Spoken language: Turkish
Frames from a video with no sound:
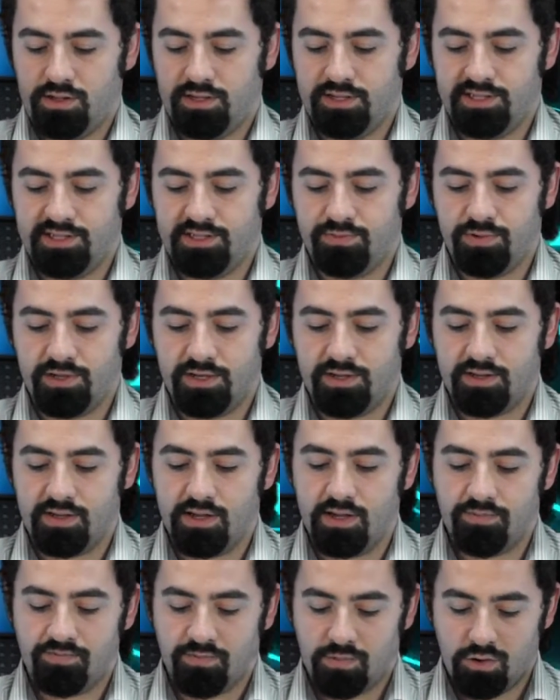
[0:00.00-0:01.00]
kısmını
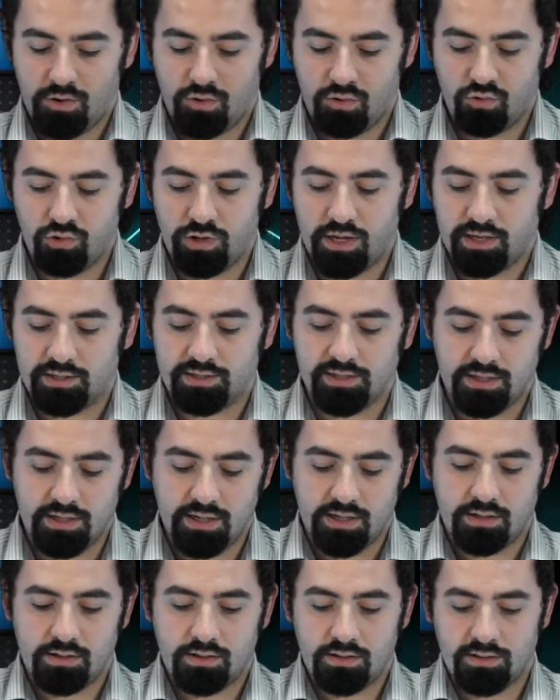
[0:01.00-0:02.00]
da
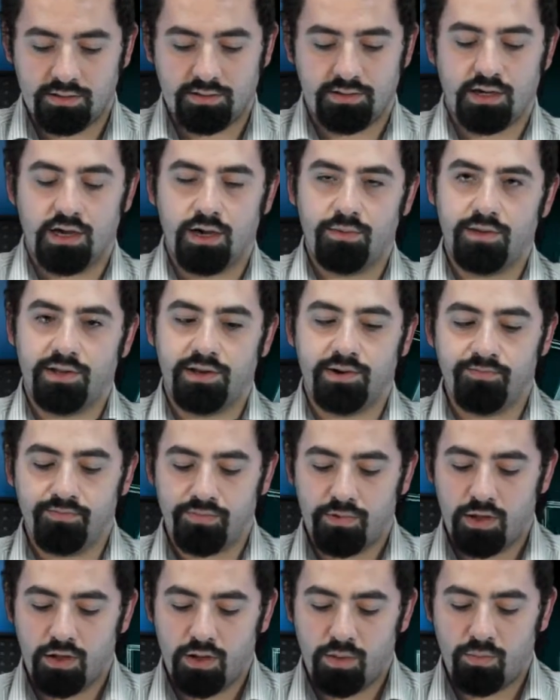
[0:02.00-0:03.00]
kulaklığa takabilirim.
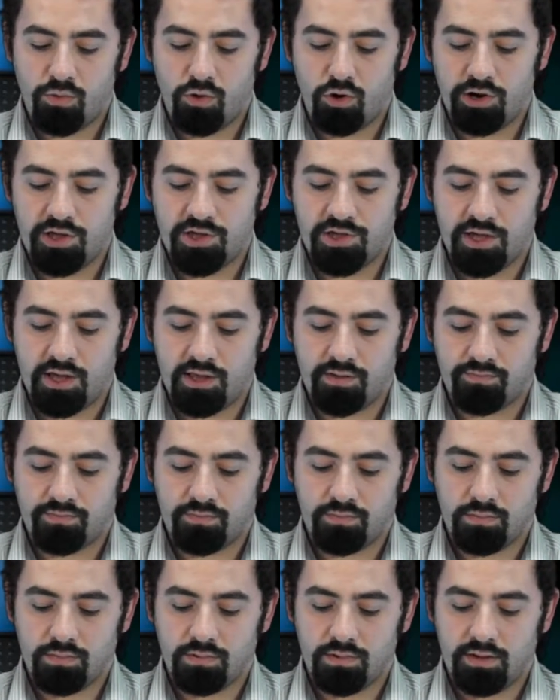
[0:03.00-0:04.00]
Böylece
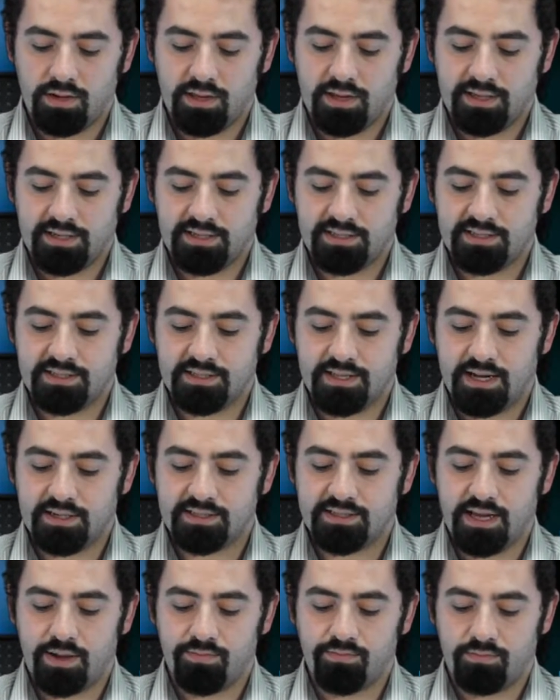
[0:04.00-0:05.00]

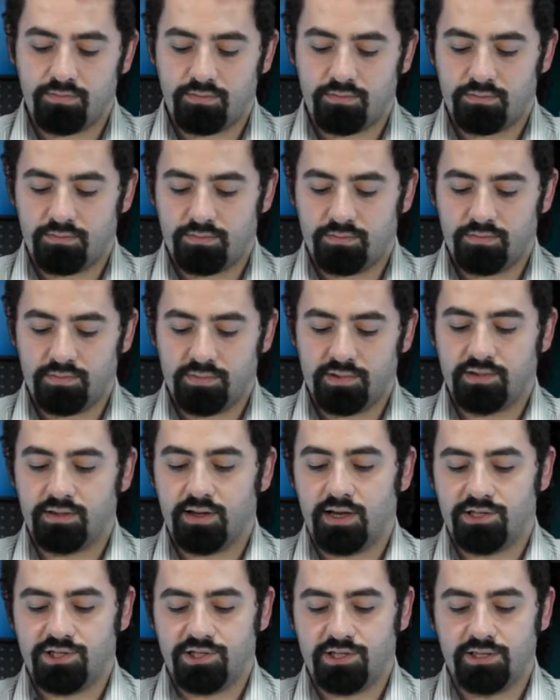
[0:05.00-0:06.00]
istersem
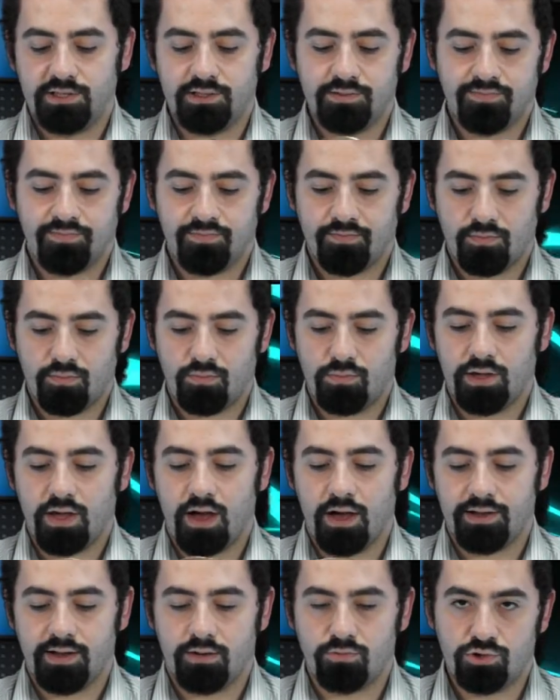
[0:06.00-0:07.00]
taçlı
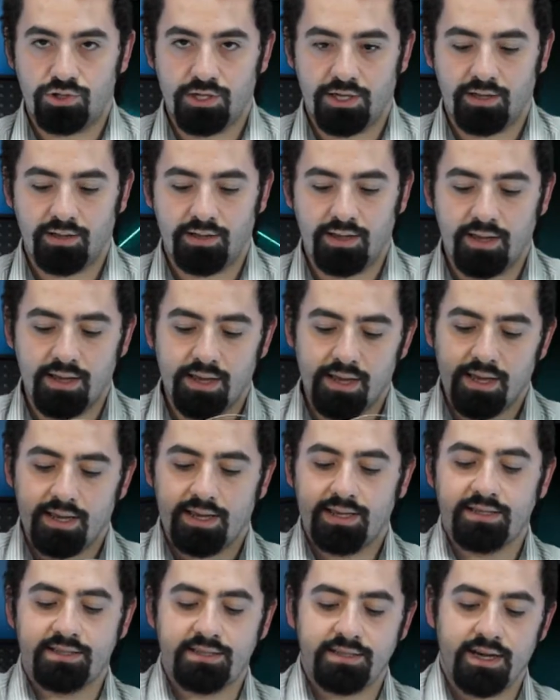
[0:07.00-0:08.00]
aynen bu şekilde
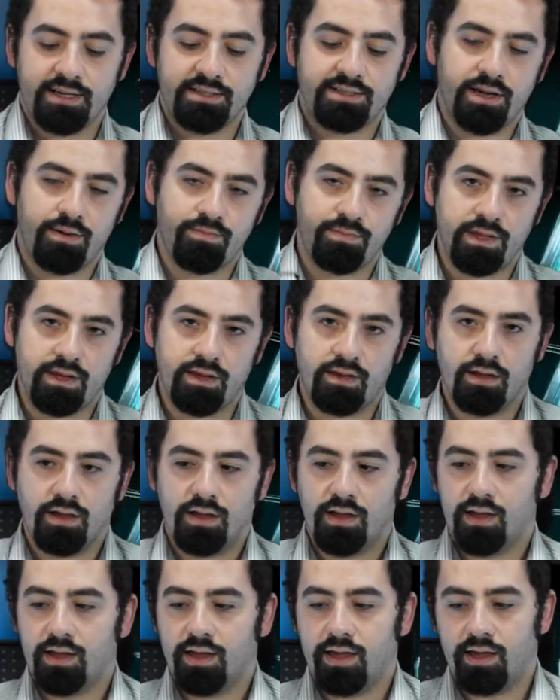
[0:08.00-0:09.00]
istersem de
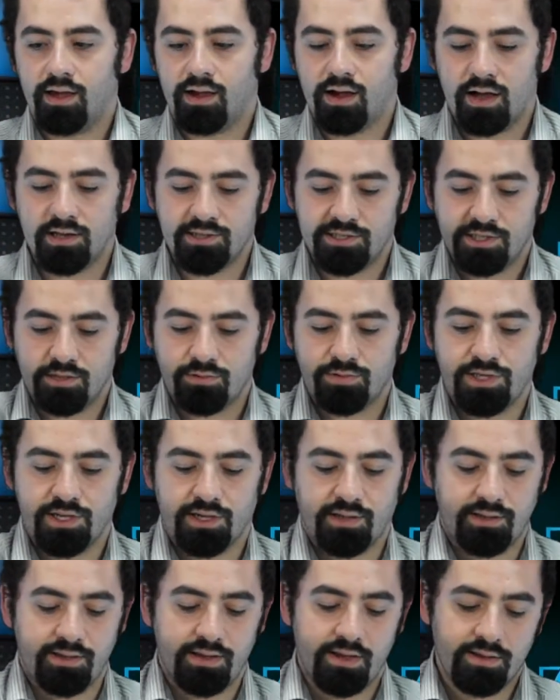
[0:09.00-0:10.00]
e, kancalı bir
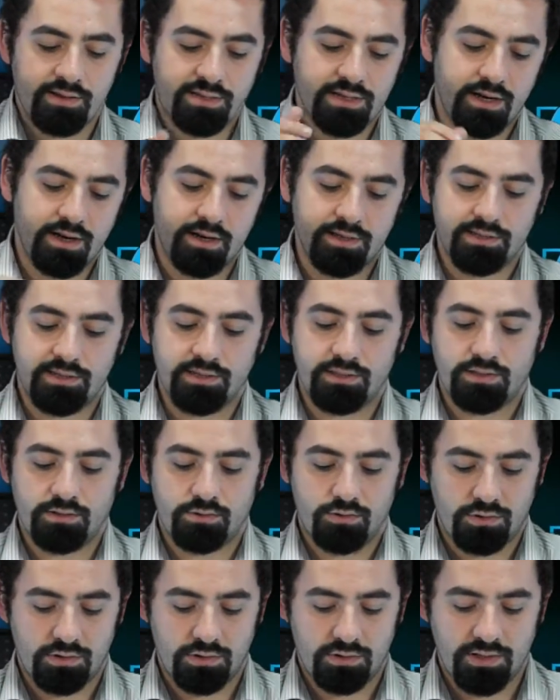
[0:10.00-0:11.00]
şekilde Zenizer
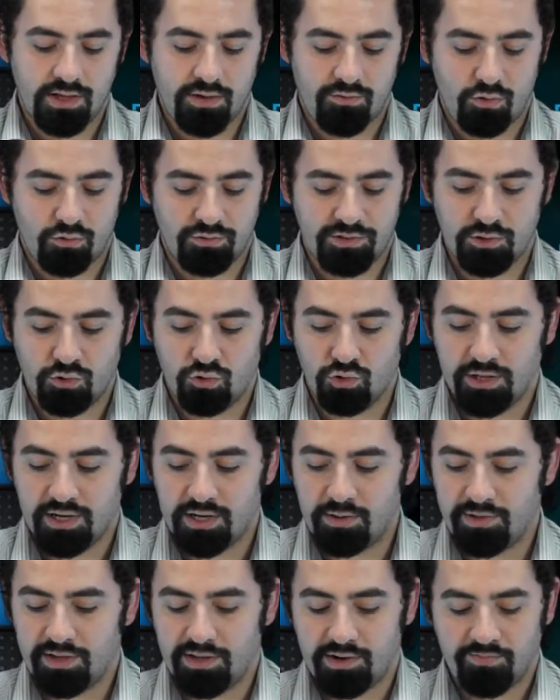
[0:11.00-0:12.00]
e, dev ofisi
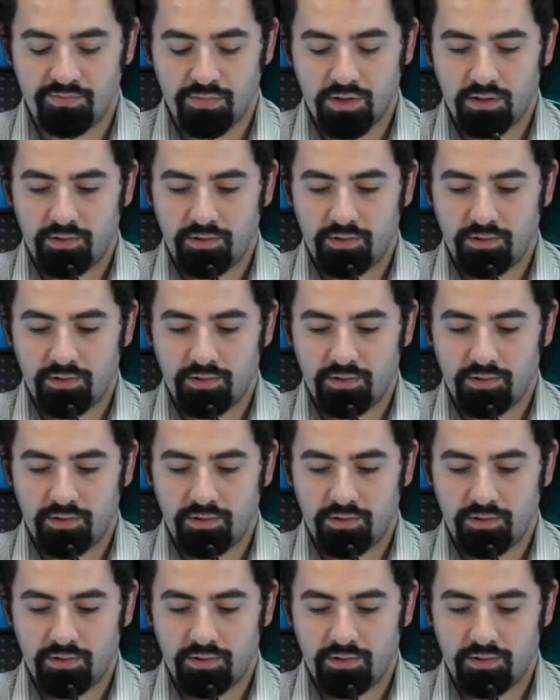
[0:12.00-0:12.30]
kullanabilirim.